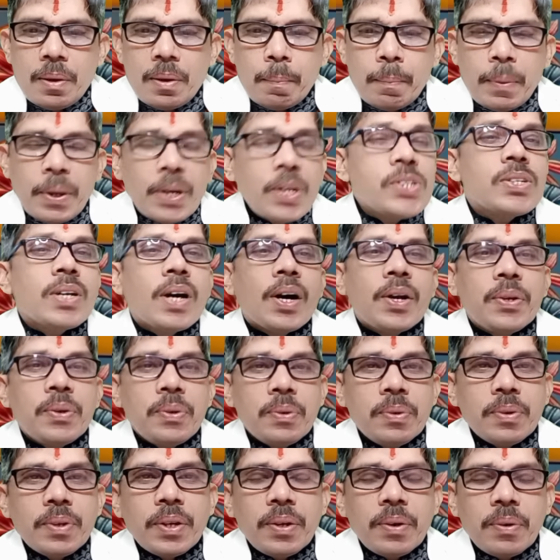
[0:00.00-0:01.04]

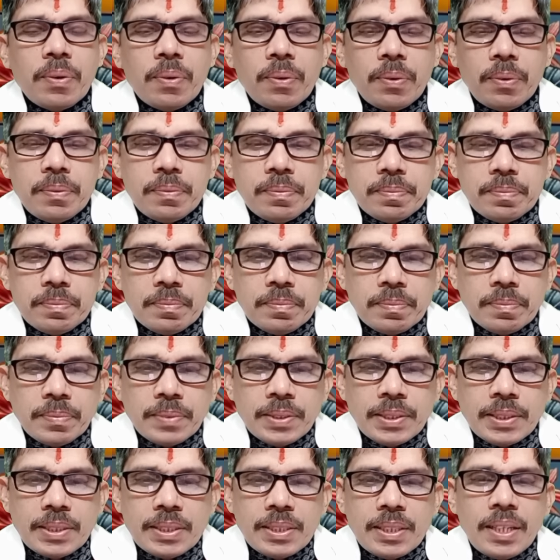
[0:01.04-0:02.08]
परेशानियों के हों
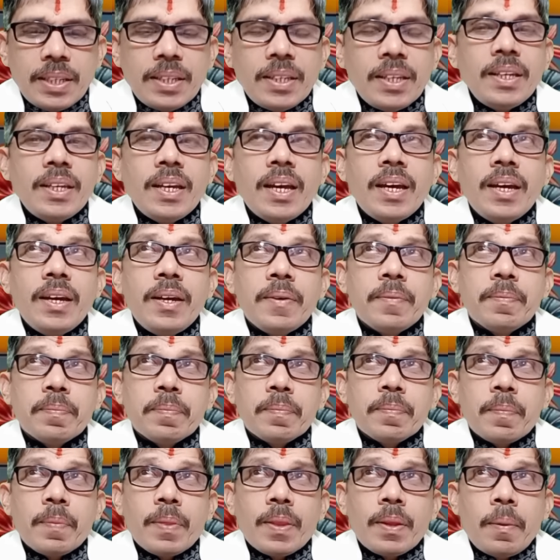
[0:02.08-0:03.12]
देखिए ये
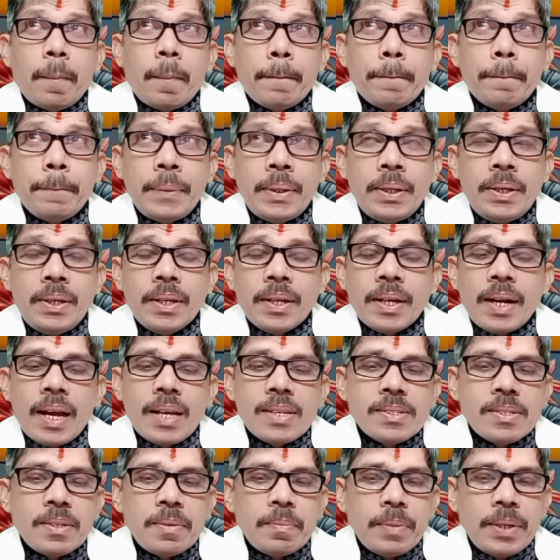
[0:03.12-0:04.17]
मीन
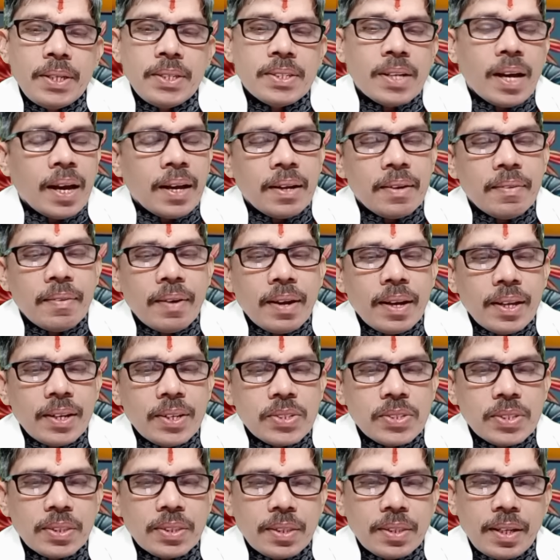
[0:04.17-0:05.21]
राशि में जाने वाला
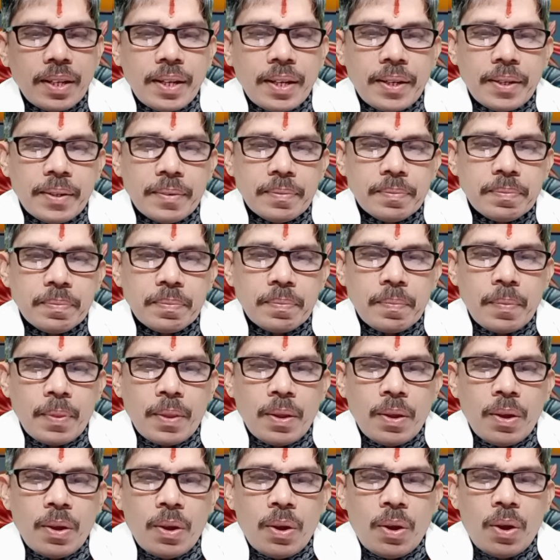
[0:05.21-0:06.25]
नक्षत्र है
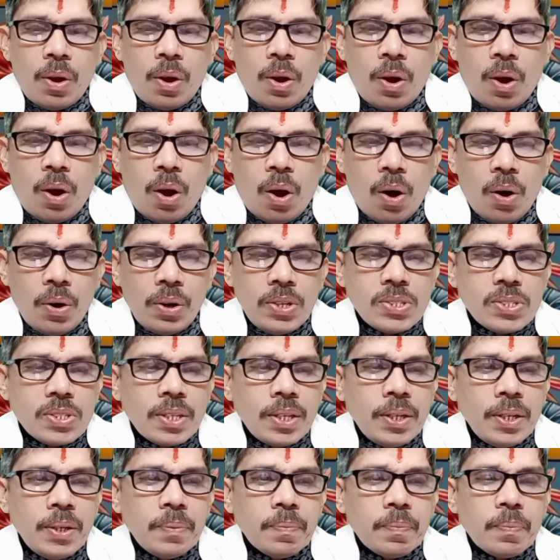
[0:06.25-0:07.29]
और
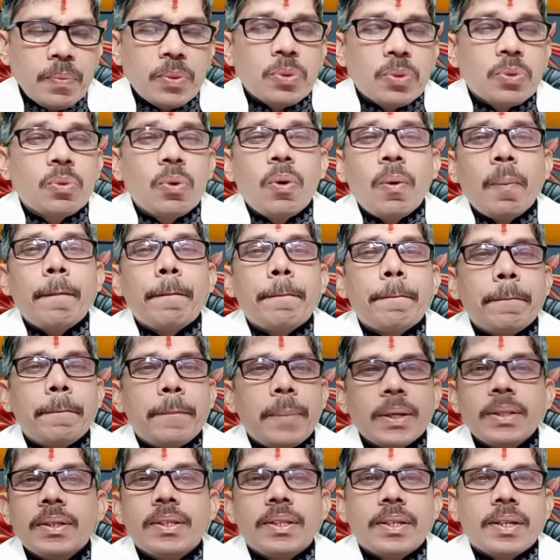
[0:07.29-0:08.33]
इसके दो
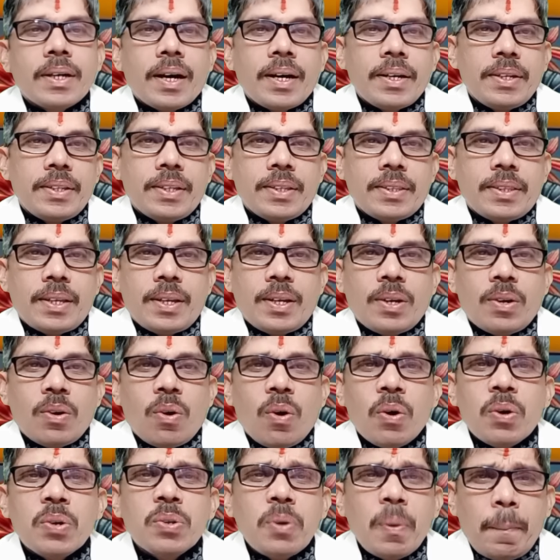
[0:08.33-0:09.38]
पद दिखाई देते हैं
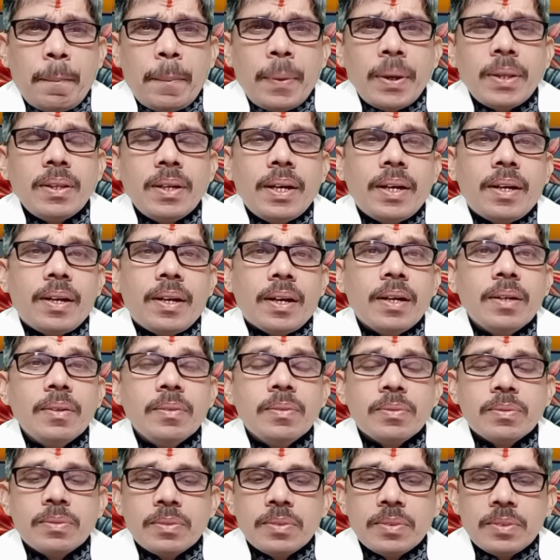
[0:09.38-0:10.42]
और जो पद है ना
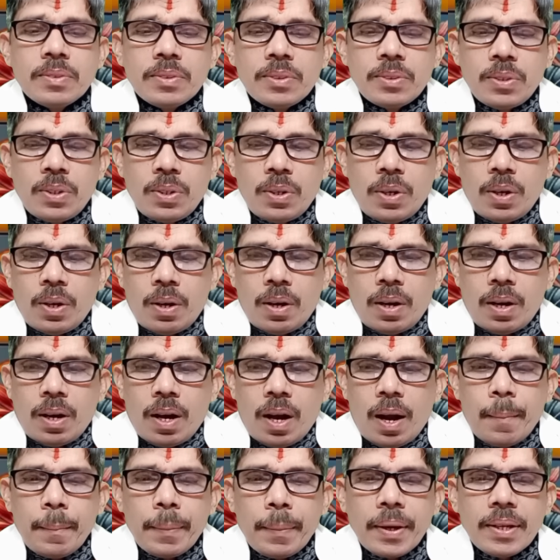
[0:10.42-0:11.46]

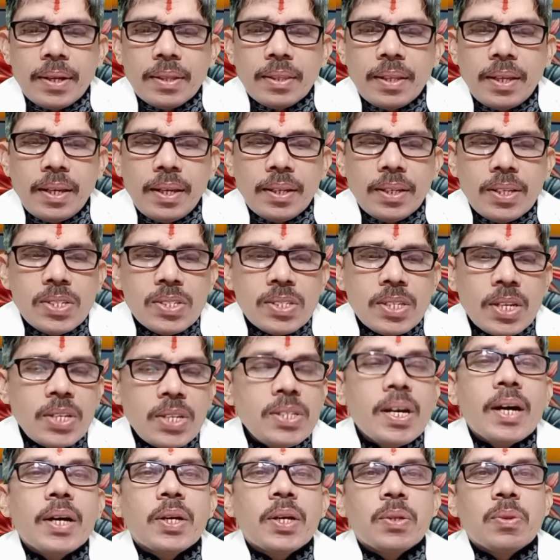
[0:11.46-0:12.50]
हम कहते हैं कि
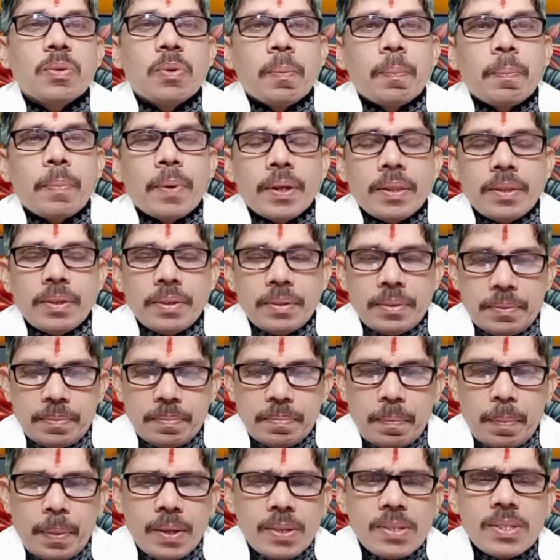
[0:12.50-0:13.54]
सैया के दो पद
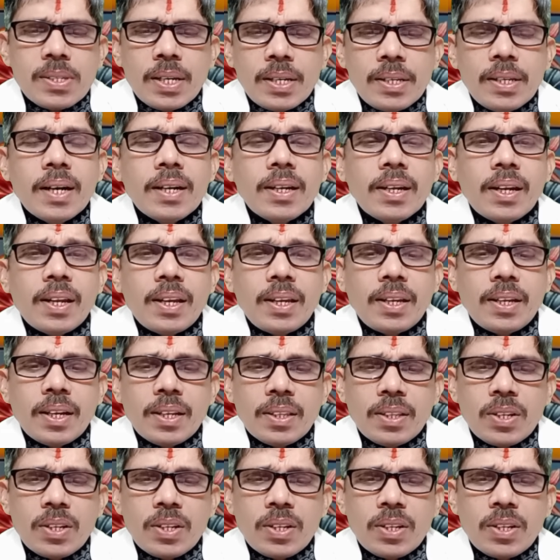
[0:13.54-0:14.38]
सैया के नहीं है